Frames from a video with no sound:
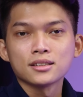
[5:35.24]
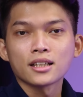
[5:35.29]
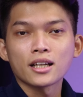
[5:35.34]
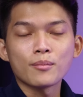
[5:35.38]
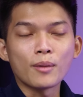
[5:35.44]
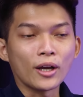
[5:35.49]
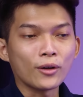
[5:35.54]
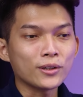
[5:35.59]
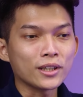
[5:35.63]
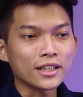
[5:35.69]

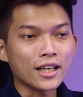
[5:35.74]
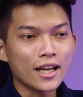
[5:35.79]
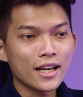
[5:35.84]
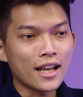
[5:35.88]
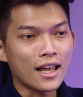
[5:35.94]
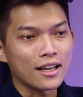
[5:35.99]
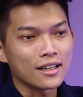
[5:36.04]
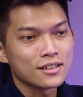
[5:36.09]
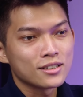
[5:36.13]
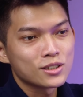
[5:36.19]
Các bạn có thể thấy
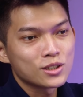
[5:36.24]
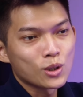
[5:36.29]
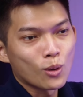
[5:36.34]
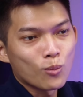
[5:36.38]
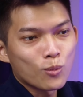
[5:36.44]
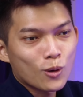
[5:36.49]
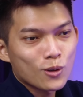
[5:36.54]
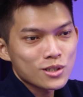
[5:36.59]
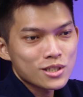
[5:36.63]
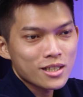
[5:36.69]
là
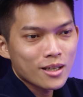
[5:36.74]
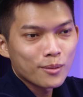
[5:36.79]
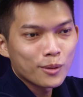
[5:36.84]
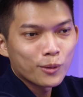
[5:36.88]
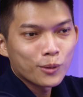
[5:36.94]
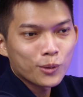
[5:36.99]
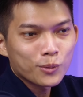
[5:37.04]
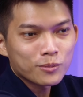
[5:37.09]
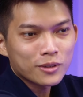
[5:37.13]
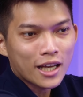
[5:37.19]
sung con xê pê
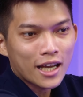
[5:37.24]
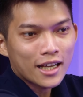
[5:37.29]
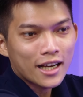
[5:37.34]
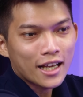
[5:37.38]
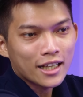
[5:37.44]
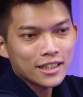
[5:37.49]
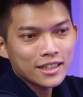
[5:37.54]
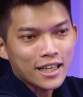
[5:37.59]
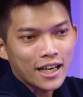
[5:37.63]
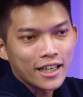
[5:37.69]
u chúng ta
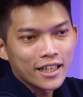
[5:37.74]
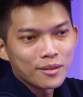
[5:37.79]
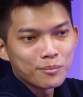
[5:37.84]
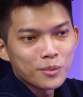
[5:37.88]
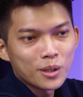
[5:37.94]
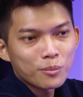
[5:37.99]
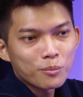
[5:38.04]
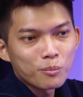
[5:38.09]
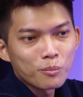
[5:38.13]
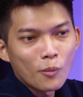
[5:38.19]
đang chạy ở
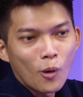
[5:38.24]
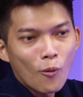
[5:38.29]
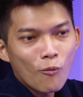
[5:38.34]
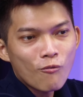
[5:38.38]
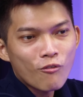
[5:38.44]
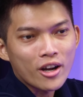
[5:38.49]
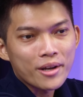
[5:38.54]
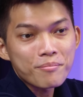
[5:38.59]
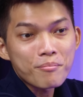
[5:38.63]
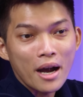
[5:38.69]
mức
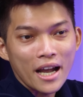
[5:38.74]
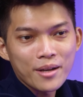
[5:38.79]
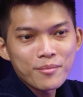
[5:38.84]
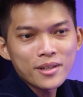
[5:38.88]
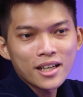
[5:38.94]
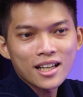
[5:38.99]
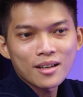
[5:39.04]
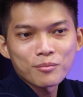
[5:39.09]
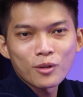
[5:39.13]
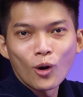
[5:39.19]
bốn phẩy bảy
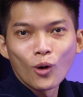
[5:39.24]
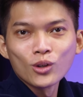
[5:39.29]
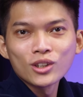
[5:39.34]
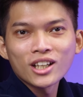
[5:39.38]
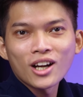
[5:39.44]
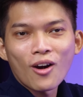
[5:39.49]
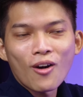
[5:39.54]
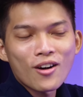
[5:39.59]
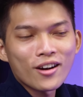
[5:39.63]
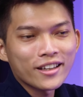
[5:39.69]
lăm
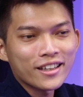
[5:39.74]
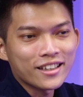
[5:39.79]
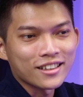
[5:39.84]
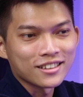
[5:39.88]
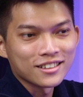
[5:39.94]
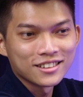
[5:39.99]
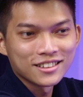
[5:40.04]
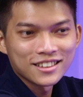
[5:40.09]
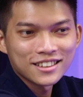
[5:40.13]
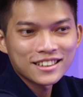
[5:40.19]
on core nha.
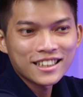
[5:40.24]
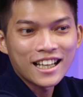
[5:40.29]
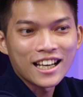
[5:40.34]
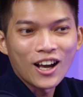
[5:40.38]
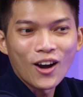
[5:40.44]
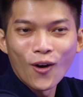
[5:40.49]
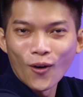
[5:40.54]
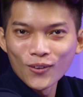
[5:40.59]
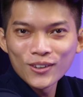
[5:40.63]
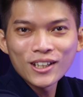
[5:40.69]
Đây
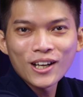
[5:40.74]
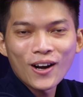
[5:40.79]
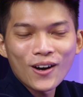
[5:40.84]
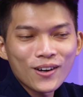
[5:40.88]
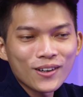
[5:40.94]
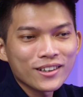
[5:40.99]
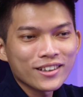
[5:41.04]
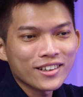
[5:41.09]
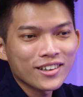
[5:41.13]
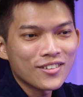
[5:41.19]
là on
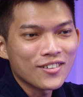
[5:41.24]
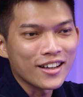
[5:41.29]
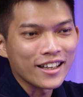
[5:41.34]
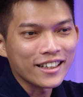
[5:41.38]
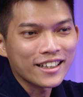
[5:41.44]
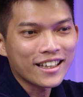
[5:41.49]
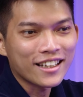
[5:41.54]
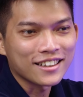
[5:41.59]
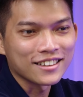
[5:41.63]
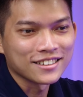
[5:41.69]
core nha các
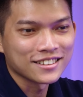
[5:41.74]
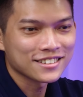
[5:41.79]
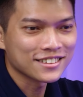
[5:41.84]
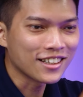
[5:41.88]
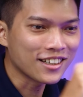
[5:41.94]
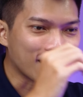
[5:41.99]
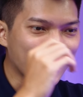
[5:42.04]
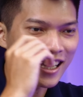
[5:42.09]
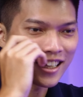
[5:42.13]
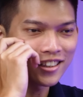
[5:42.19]
bạn nha.
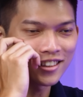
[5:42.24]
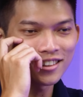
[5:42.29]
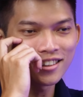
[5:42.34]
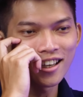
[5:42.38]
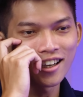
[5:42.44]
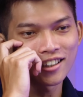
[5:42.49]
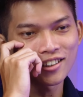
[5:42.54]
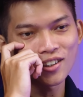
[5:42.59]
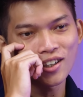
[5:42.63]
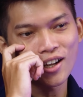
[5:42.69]
Tất cả những
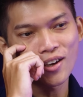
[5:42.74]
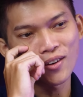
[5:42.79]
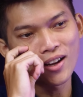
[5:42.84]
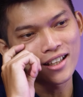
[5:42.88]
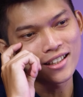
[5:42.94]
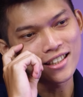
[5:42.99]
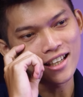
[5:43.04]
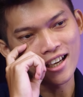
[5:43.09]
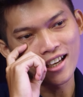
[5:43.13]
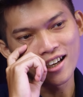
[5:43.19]
nhân nó đều
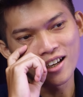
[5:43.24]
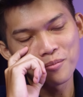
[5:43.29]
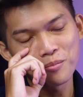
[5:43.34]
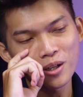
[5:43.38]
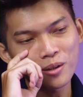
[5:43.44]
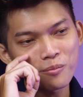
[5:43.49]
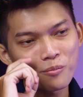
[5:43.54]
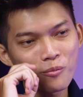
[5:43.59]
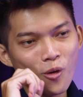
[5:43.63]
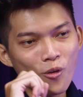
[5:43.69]
đang chạy ở
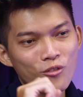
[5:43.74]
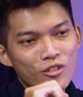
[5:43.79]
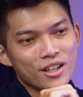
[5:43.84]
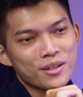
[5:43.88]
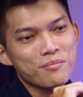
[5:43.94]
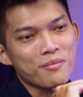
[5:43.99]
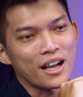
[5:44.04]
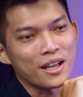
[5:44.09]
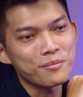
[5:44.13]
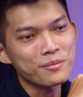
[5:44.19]
mức bốn
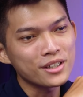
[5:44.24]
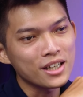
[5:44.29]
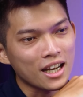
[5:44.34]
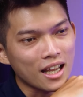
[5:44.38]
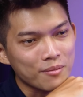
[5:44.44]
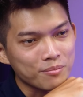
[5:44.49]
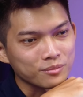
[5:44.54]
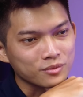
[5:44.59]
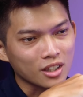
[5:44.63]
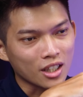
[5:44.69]
phẩy bảy
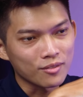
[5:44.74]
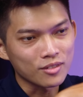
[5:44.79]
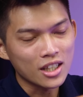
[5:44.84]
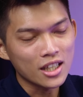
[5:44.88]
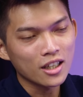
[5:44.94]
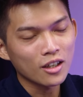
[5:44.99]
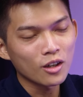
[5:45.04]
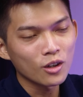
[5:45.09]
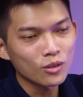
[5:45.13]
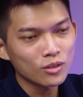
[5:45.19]
lăm, thậm
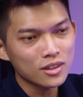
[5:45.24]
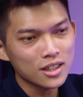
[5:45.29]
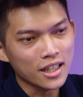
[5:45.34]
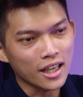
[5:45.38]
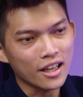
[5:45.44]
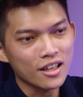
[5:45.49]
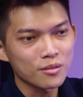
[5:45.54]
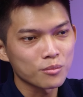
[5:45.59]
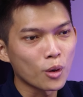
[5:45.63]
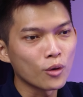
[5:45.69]
chí có lúc nó
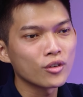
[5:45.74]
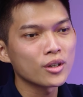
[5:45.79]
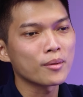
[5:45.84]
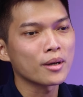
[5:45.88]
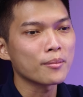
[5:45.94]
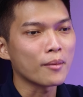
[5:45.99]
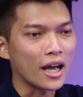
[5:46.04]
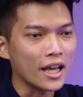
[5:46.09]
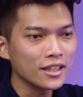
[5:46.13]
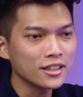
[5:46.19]
nhảy lên bốn phẩy
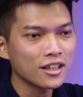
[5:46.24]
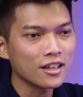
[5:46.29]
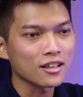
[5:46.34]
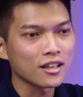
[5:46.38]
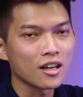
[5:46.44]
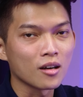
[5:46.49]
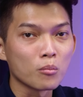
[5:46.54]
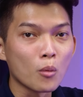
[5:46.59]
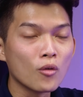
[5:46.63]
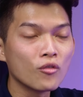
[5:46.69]
bảy mươi bảy, tức là
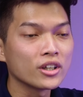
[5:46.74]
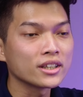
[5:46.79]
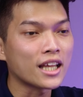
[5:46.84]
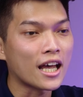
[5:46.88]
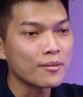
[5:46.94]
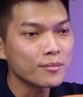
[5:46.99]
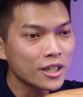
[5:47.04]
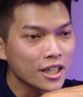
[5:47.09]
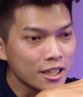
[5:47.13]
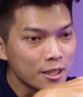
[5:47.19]
gần bốn phẩy
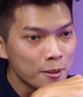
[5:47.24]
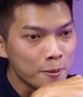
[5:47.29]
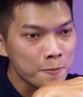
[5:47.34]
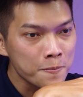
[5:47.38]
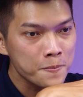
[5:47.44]
tám gi-ga-bai.